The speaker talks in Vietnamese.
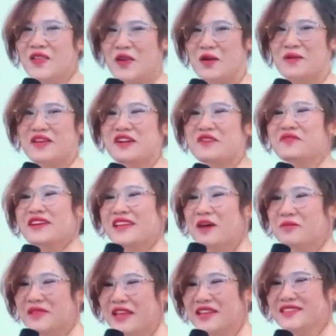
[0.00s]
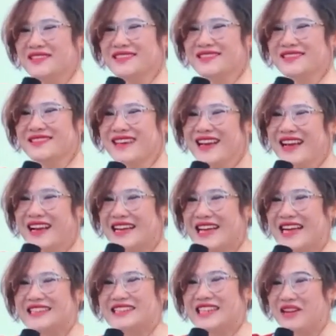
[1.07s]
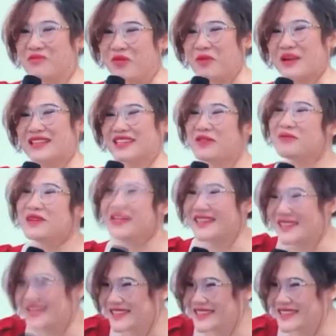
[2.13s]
nhiễu nhương về thông tin cạnh tranh một cách khốc liệt